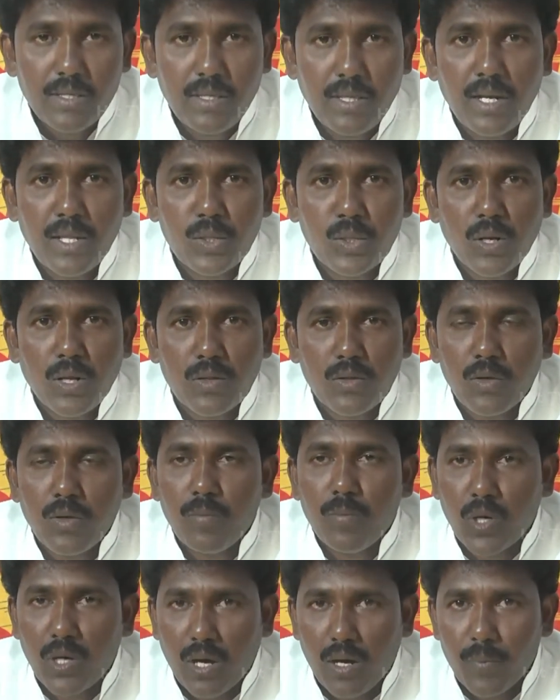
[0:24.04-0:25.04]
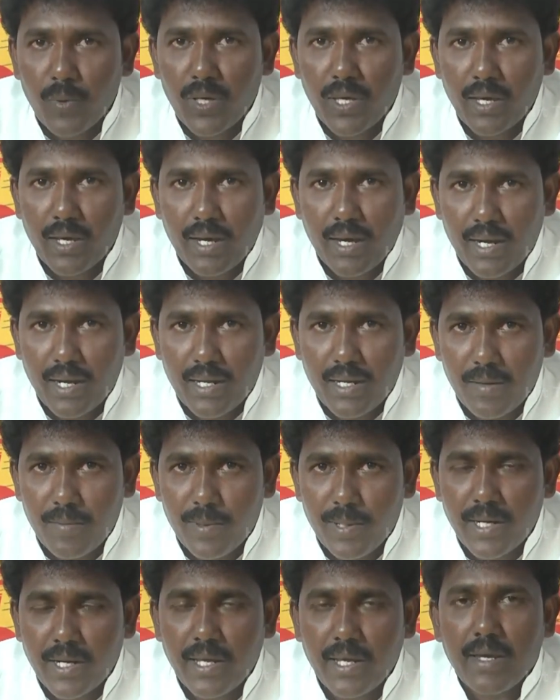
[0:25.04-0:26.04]
దళితులతో ముఖాముఖి
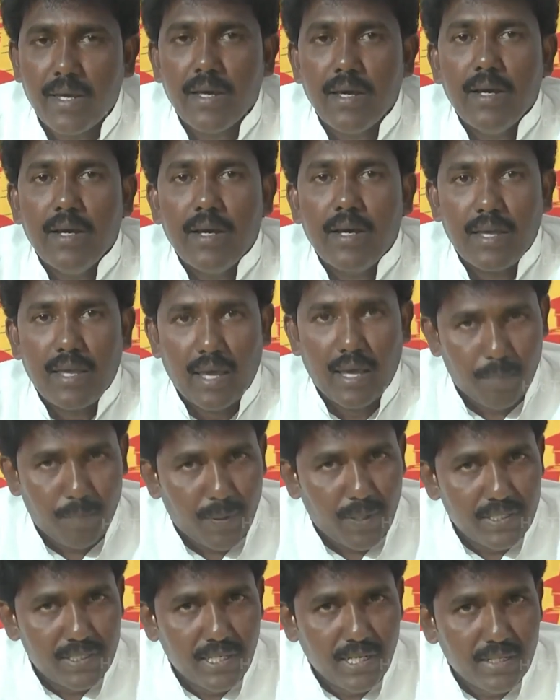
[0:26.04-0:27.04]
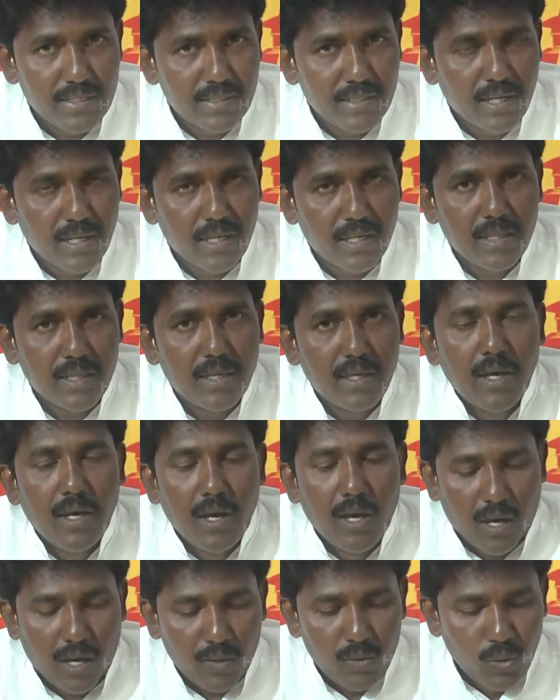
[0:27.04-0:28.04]
కార్యక్రమాన్ని ఏర్పాటు చేయడం జరిగింది
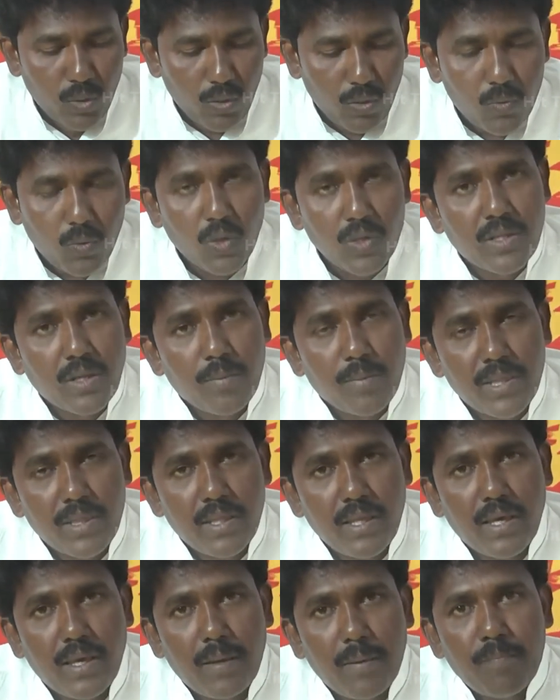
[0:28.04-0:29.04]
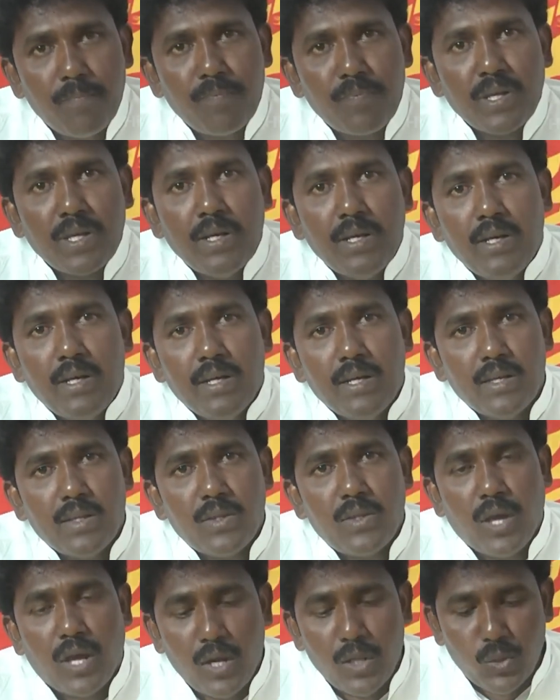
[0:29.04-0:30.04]
అందులో కొంతమంది
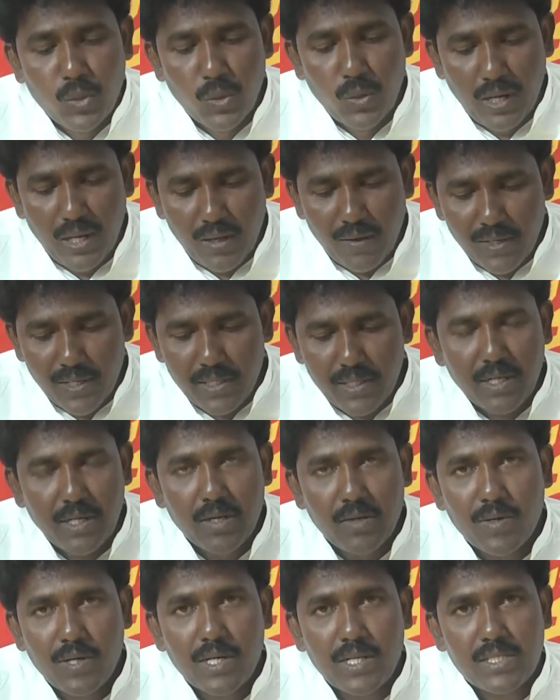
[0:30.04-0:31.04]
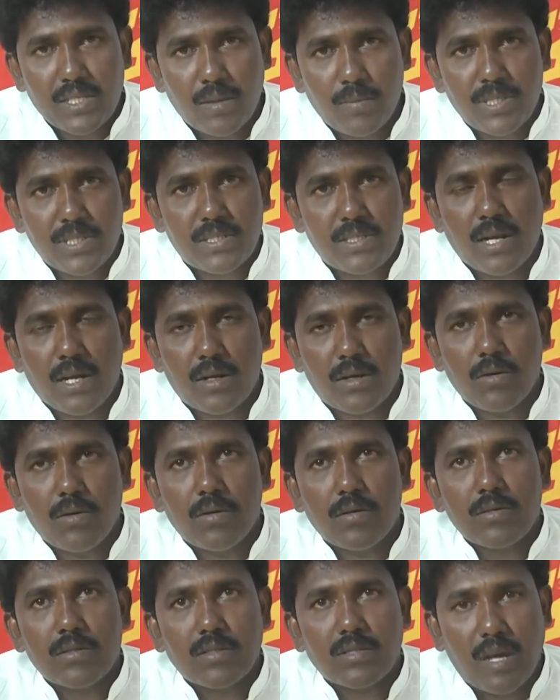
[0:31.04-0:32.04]
దళితులు లేవనెత్తినటువంటి సమస్యలకు
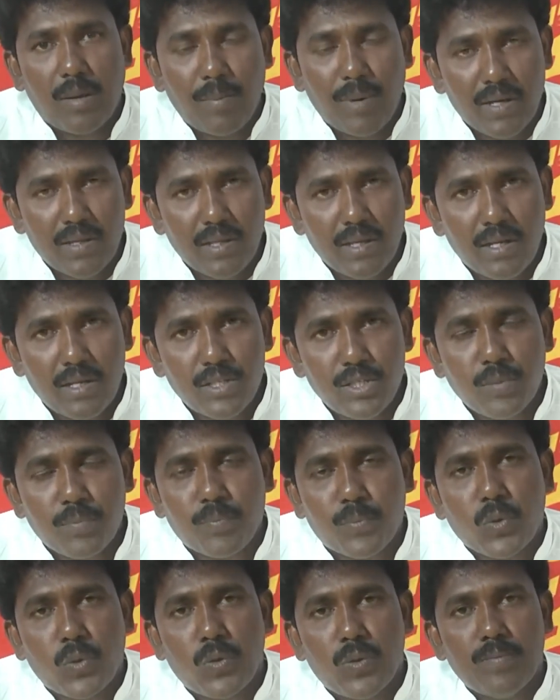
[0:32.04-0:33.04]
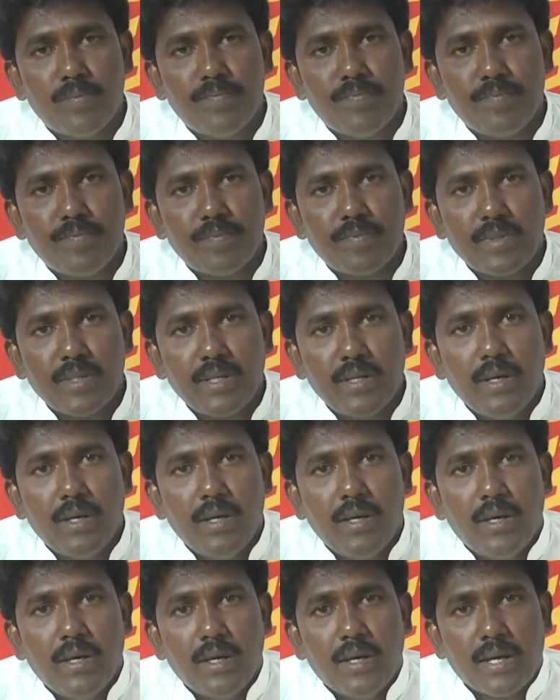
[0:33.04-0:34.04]
సమాధానం చెప్తూ
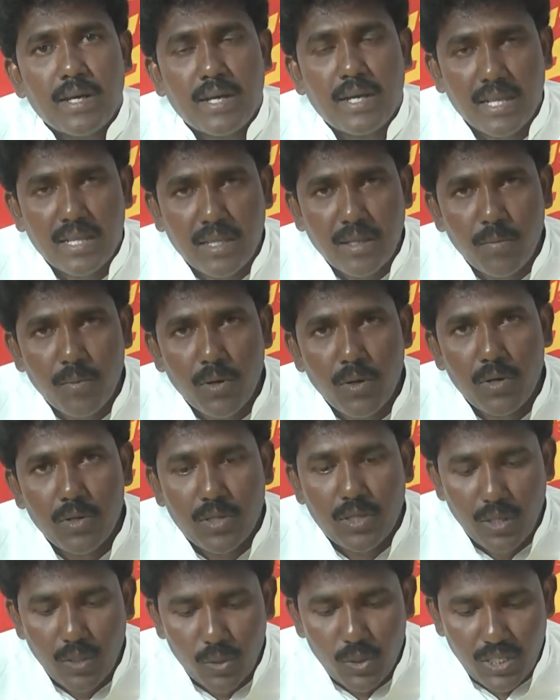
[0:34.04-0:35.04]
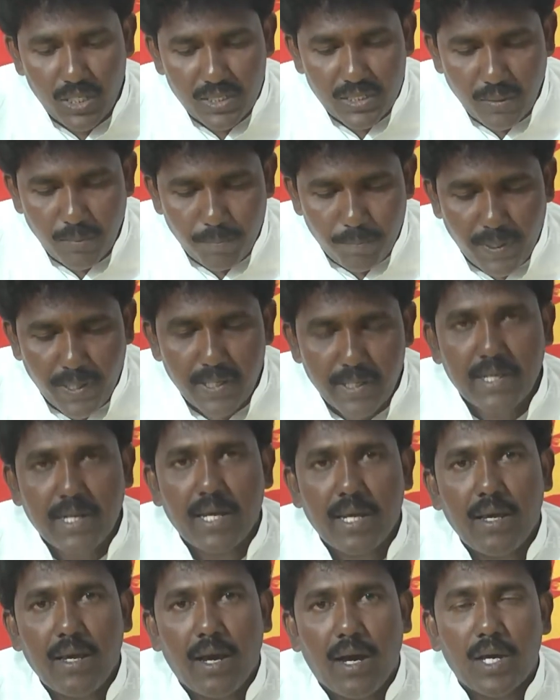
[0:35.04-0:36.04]
గతంలో తెలుగుదేశం
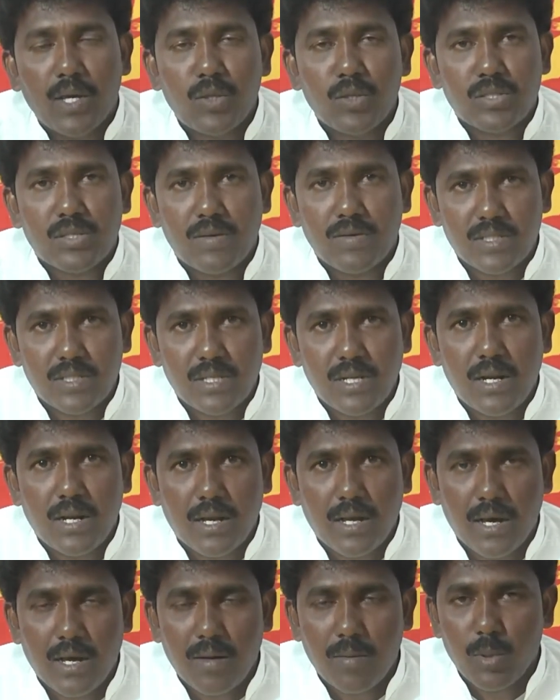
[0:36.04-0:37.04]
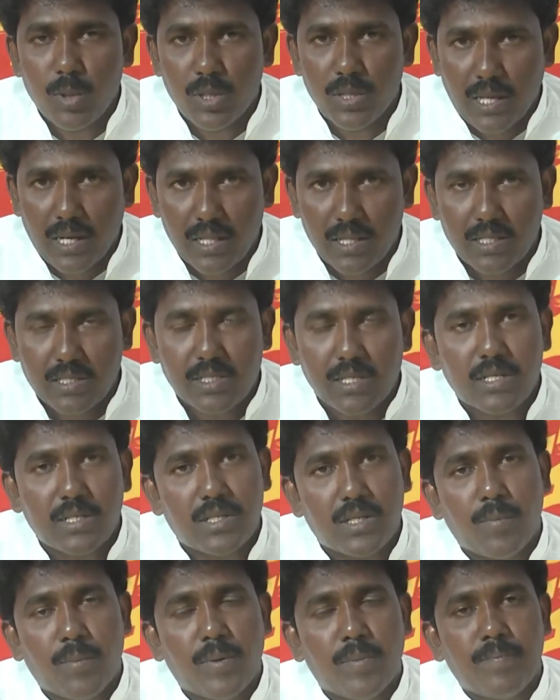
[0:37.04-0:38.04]
పార్టీ ఐదు సంవత్సరాల కాలంలో దళిత
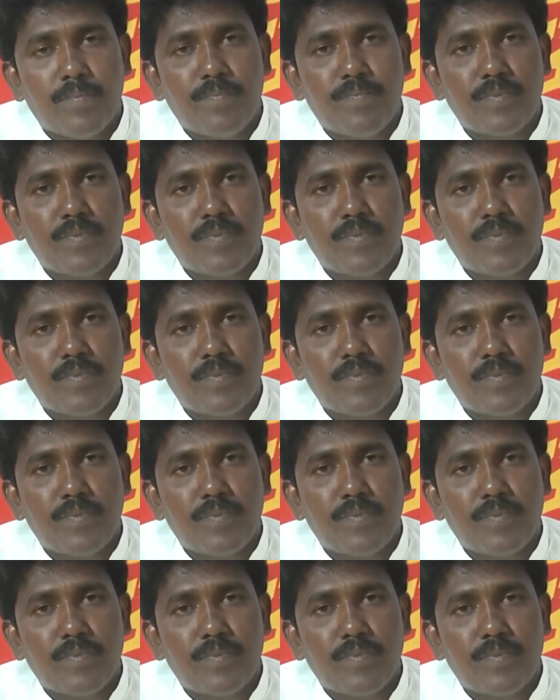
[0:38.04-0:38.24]
సంక్షేమం